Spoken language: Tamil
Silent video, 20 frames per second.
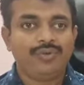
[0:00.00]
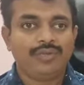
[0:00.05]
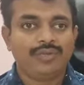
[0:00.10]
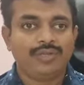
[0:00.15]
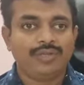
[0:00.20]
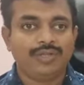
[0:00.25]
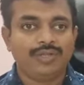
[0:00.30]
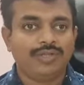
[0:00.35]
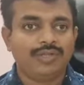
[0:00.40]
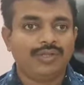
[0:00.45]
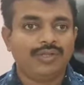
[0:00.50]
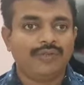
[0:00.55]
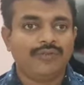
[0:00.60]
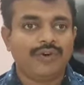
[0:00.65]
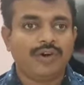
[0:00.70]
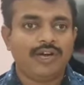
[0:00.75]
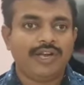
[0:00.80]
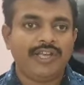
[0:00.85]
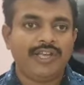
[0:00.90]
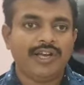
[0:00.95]
ஒரு
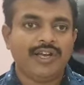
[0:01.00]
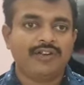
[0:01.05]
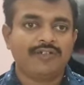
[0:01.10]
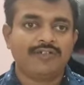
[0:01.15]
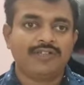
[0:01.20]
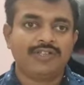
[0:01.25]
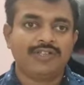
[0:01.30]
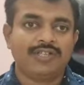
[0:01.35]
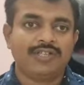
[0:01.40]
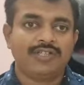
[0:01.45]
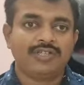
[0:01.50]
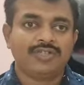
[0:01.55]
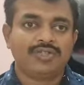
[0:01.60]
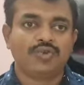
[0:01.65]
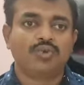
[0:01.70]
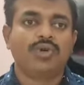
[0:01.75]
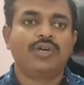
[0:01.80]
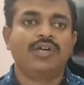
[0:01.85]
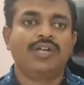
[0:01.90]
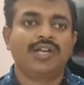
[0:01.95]
வாடிக்கையாளர் வந்து
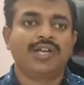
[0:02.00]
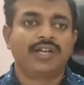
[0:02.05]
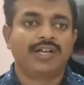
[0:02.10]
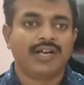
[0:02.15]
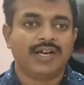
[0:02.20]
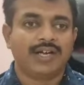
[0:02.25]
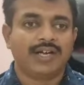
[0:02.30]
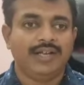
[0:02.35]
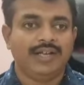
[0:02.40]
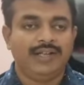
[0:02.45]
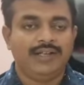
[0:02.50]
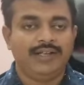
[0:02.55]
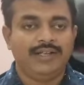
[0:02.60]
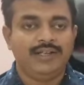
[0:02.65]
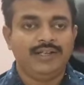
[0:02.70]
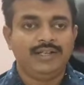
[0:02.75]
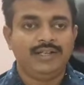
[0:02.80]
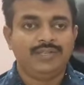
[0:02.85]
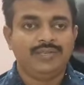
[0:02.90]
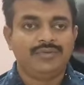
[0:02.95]
ஸ்டூடெண்ட்டாக இருக்கிறாங்க
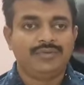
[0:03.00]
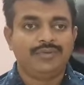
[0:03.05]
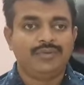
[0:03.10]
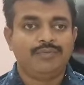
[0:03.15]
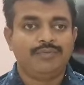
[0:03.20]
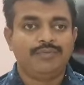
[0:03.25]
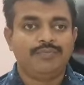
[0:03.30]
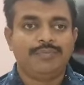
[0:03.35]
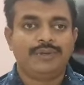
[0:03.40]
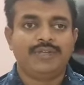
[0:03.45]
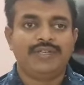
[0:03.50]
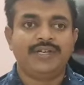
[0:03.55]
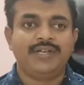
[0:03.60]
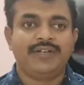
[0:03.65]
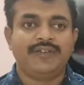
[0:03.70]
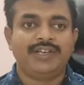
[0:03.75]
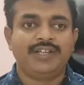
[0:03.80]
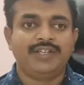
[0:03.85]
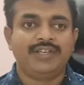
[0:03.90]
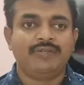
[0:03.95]
ஸோ
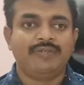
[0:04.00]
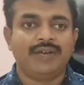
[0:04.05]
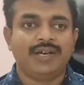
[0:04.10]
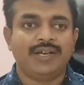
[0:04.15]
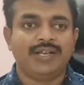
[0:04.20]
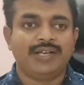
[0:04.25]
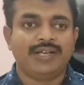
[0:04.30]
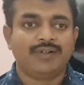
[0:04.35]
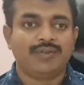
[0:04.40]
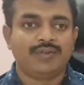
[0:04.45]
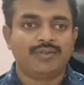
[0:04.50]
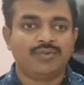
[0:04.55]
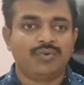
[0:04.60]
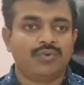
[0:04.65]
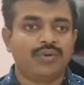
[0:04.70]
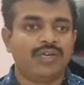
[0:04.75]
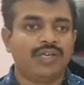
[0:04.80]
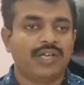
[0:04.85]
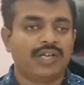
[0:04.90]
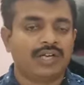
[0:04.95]
பதினெட்டு வயதுக்கு மேலே இருக்கிற ஒரு
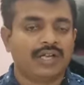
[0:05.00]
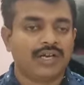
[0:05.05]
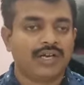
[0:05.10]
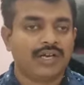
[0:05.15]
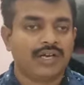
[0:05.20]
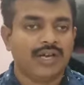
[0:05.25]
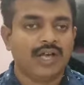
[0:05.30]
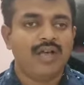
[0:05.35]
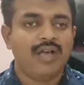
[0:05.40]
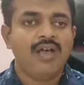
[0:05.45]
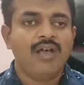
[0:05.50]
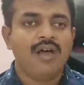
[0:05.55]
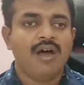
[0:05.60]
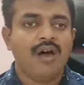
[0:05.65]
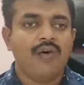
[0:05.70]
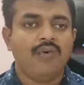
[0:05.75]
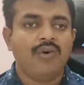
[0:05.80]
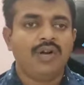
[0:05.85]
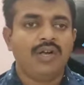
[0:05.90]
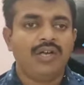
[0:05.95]
ஸ்டூடெண்ட்டாக இருக்கிறாங்கன்னா
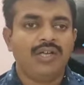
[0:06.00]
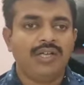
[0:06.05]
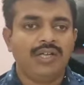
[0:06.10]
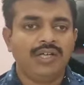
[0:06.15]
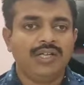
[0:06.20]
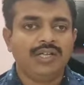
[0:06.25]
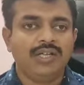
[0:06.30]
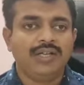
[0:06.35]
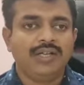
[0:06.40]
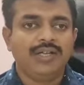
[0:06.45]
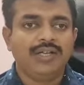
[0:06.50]
அவங்களுக்கு